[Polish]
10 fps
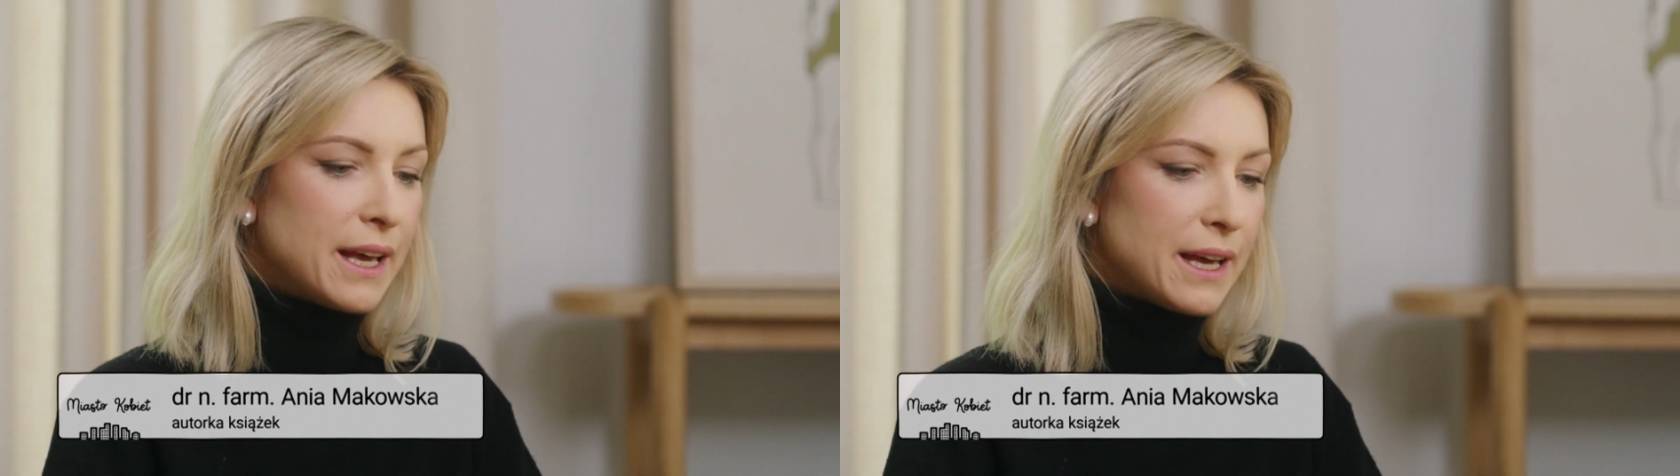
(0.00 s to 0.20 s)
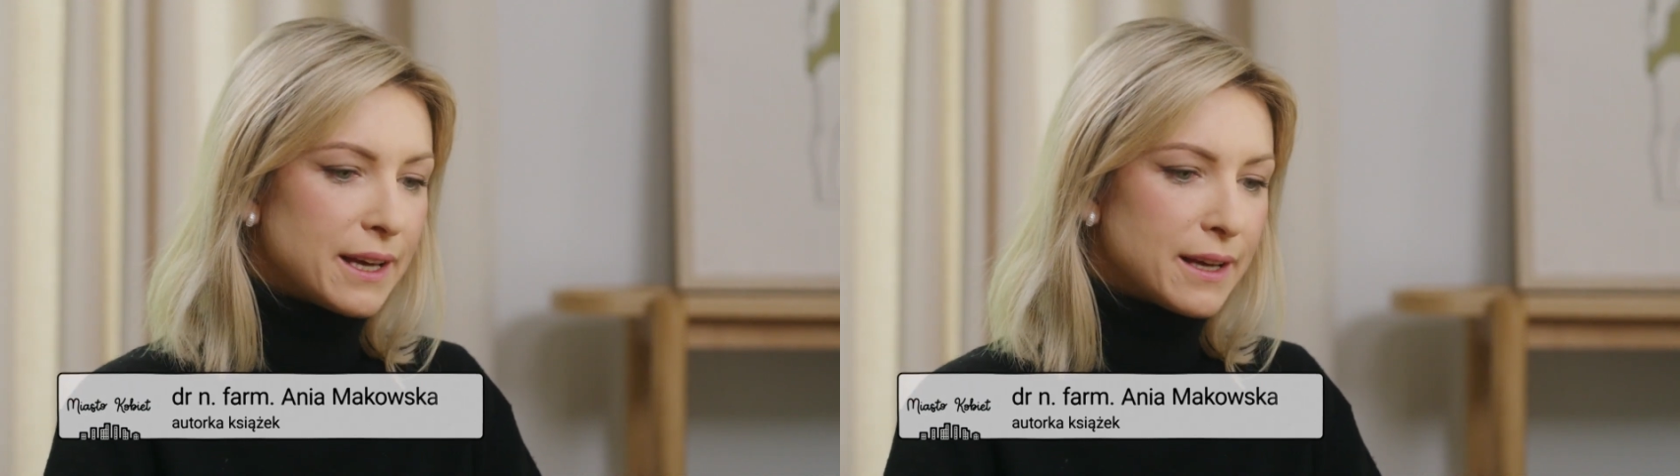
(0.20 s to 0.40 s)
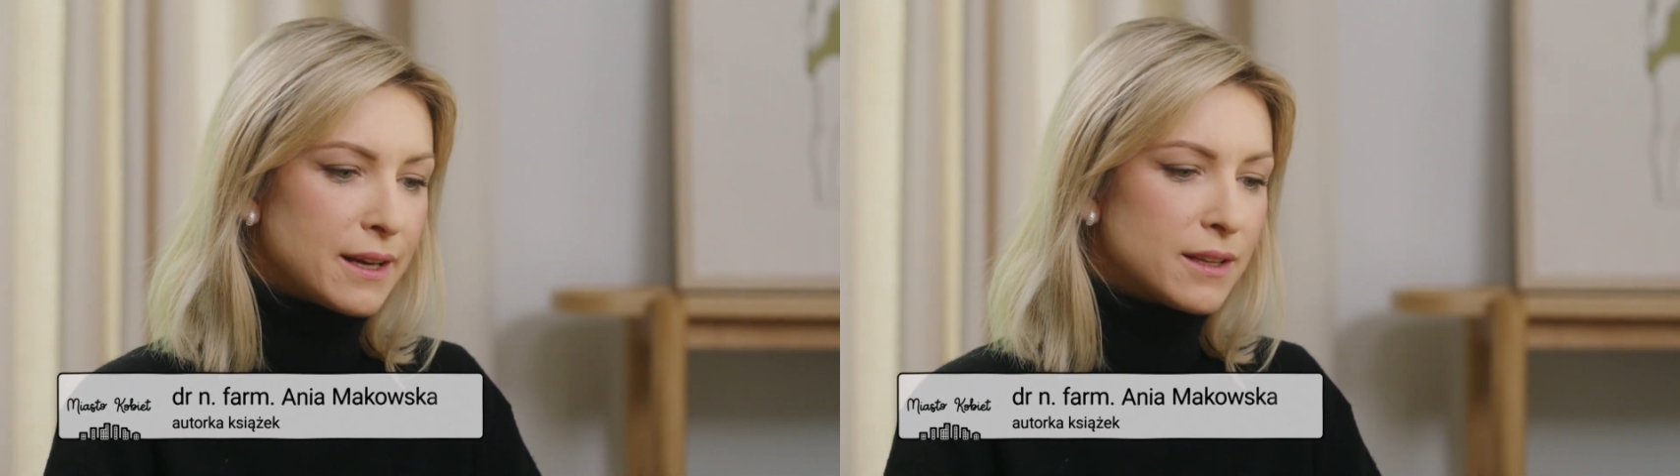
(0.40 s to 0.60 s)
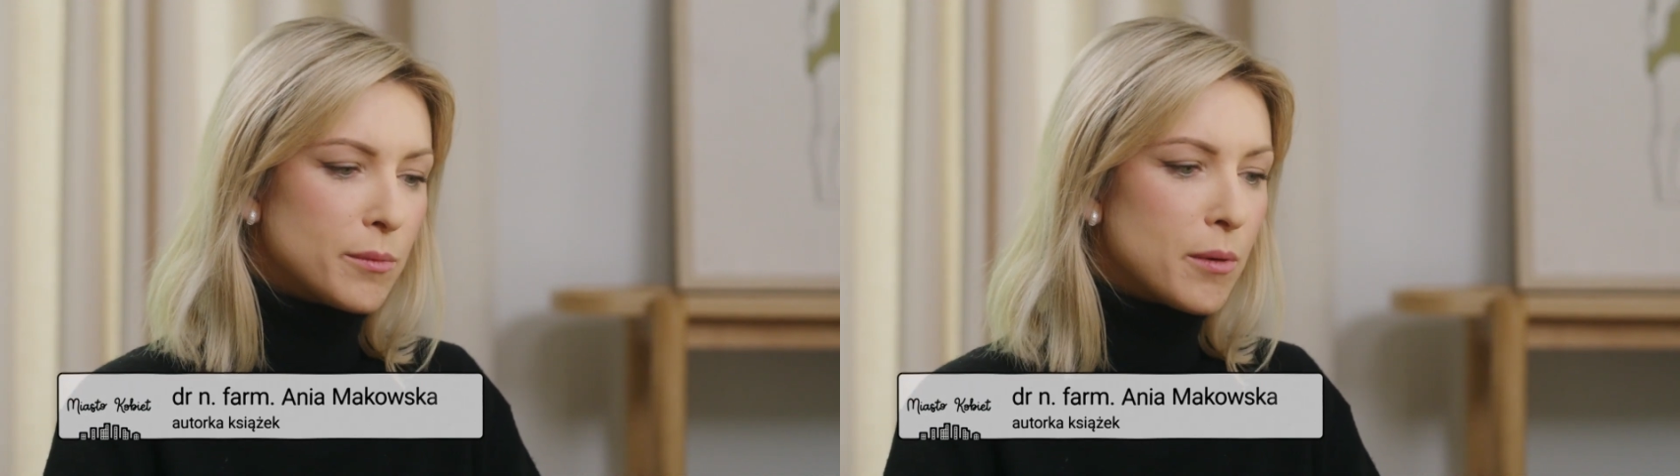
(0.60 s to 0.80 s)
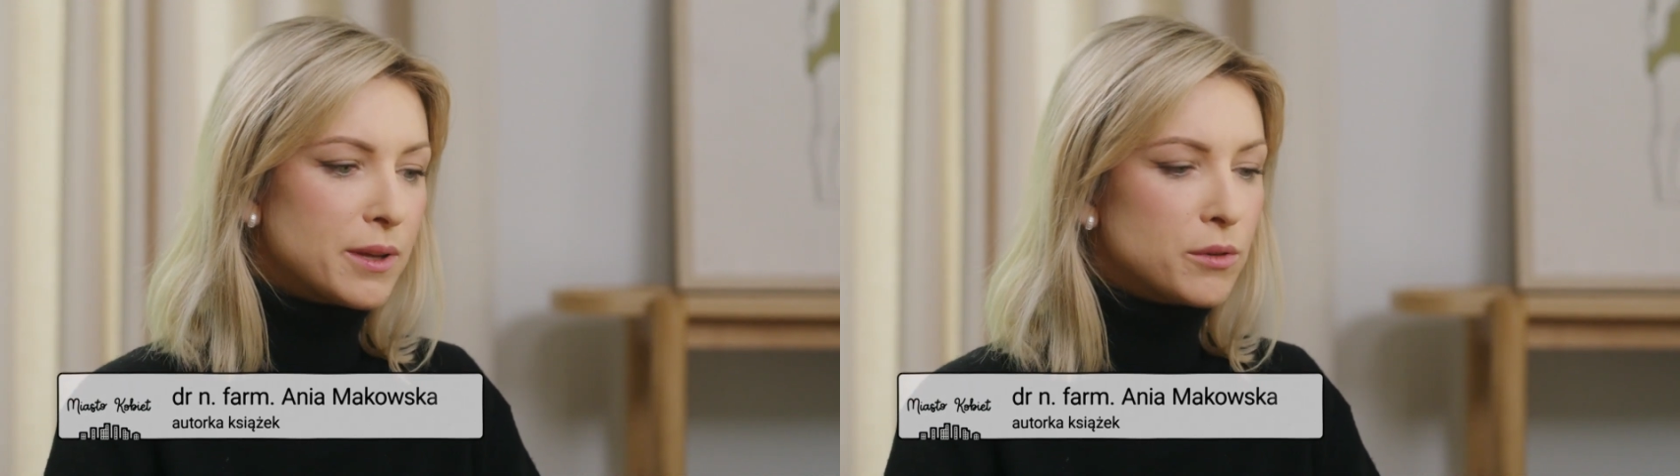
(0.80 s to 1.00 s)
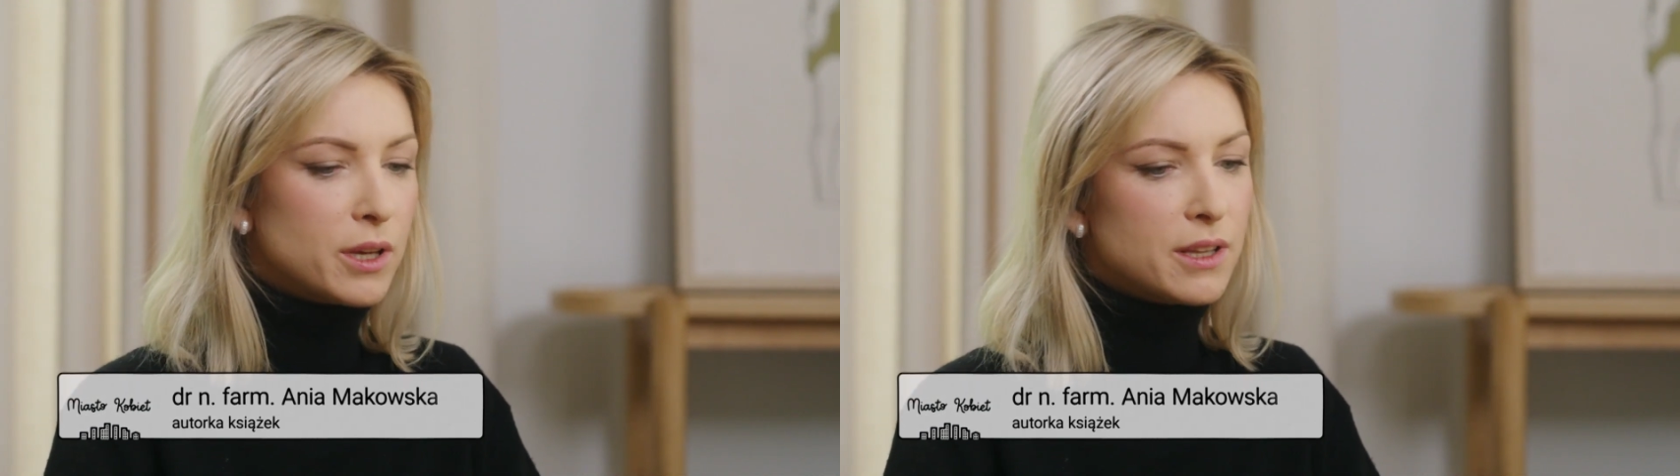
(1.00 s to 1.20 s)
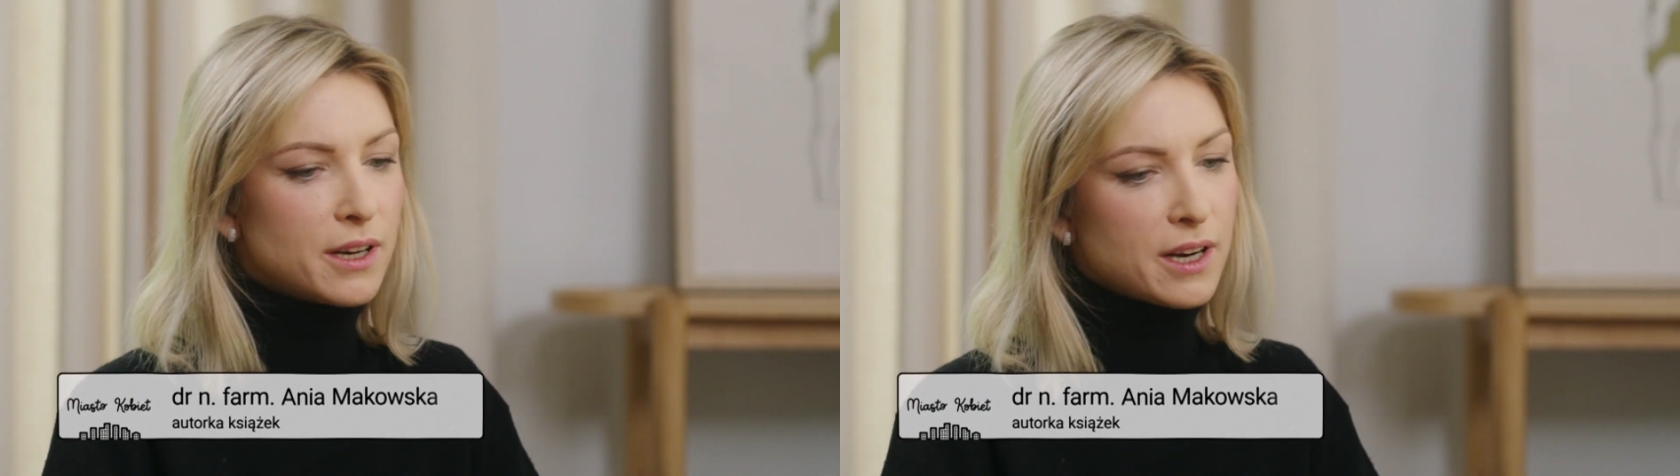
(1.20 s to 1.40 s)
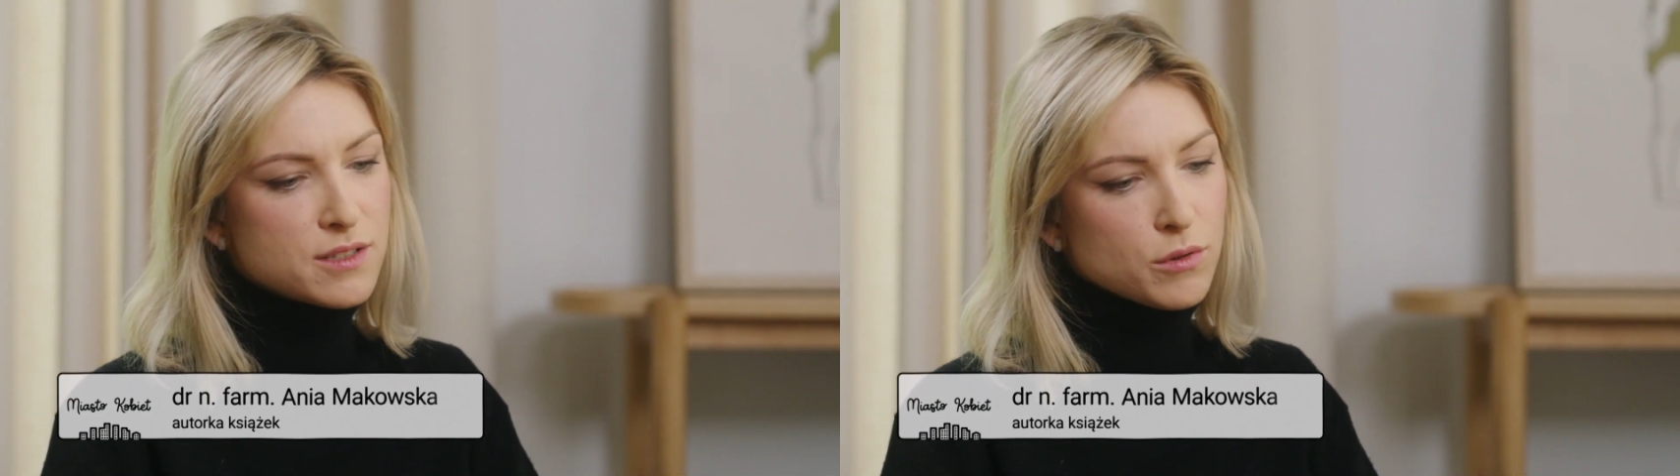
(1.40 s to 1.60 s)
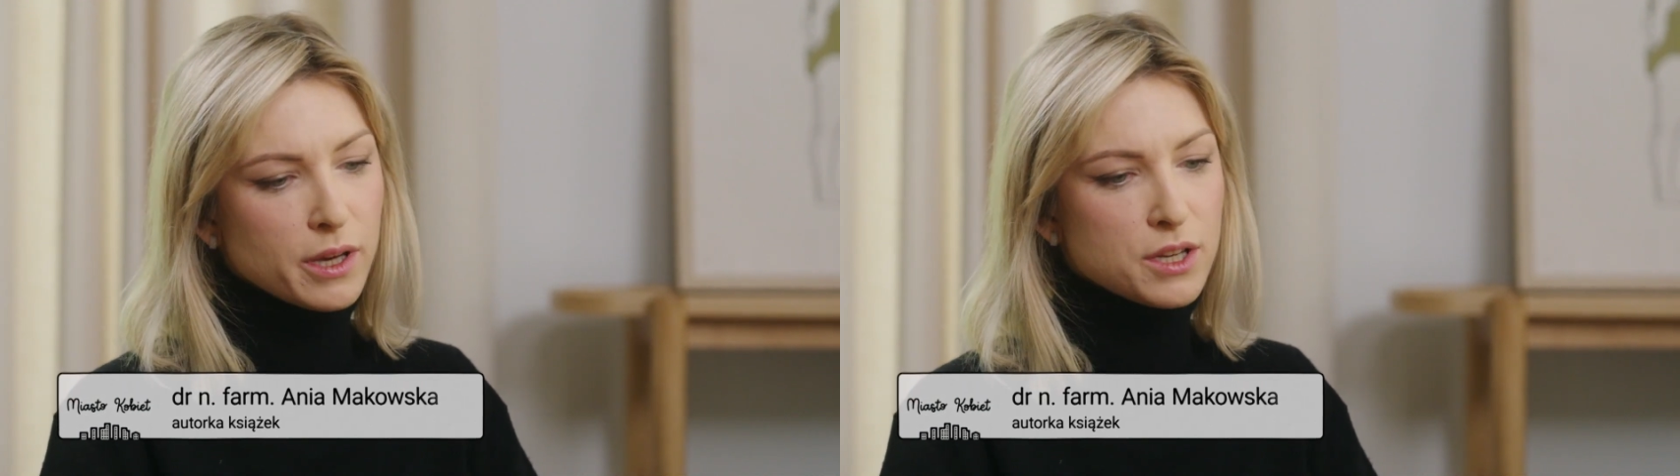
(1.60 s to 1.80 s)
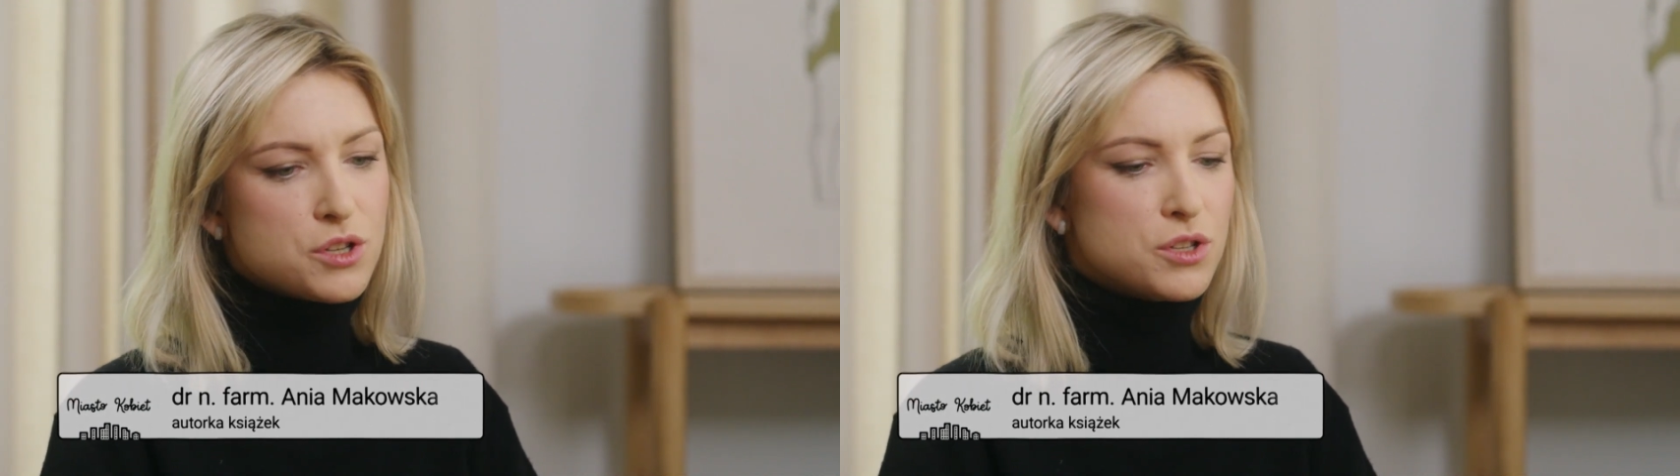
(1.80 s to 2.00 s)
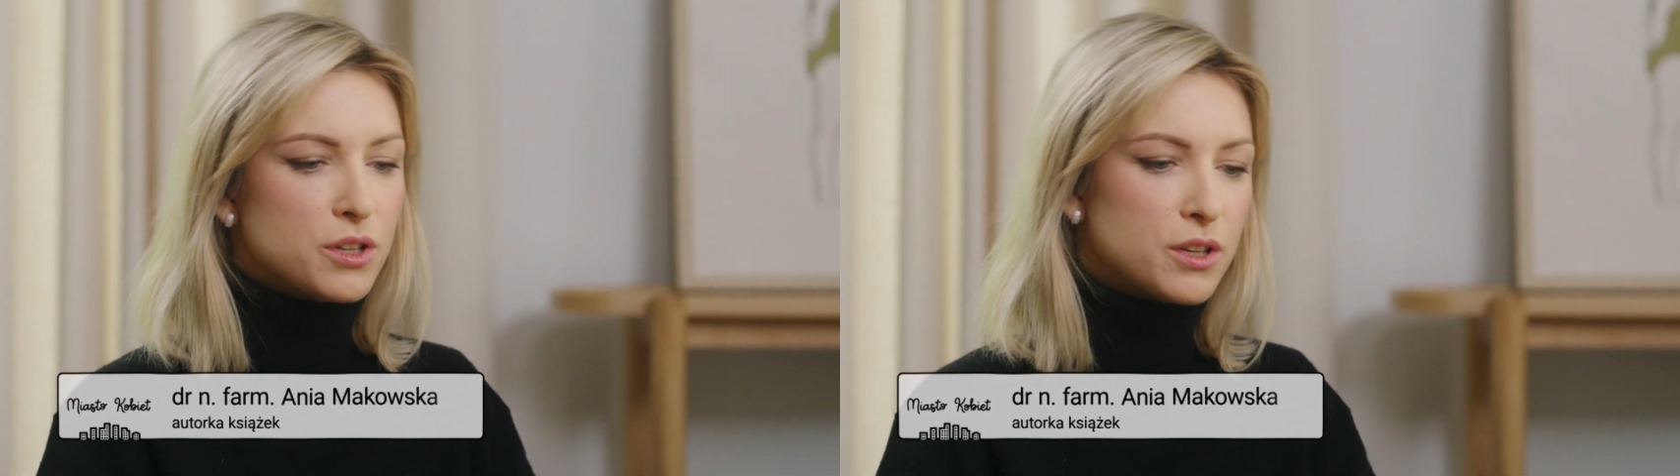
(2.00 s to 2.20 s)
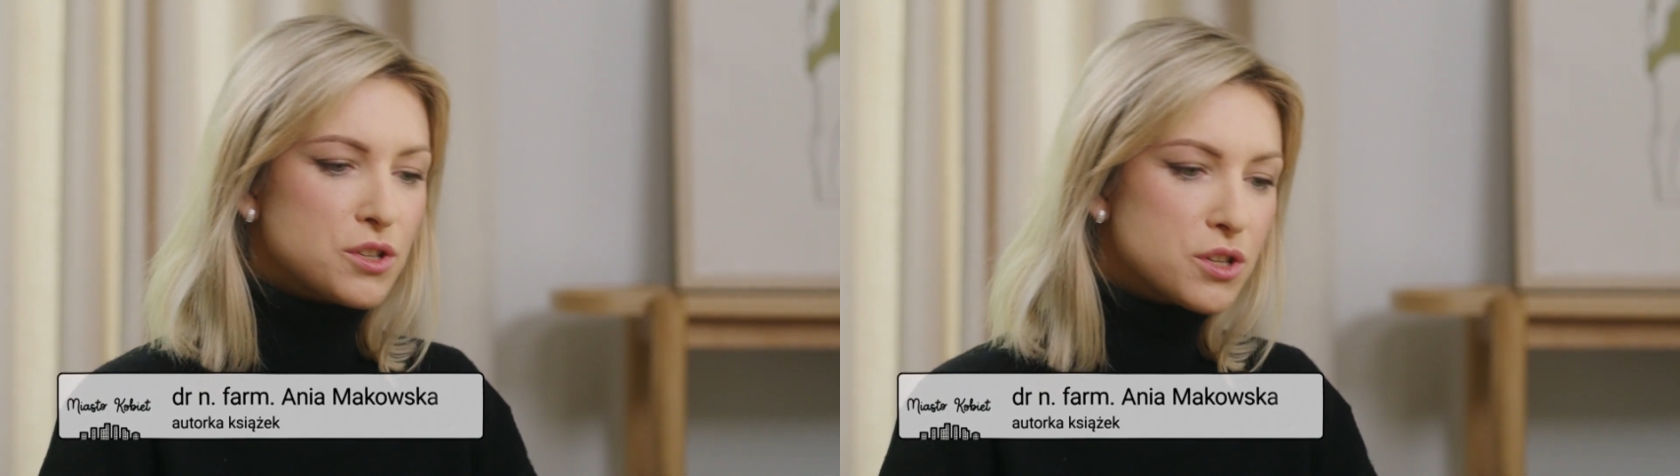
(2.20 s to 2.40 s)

E, do momentu, kiedy realizujesz e,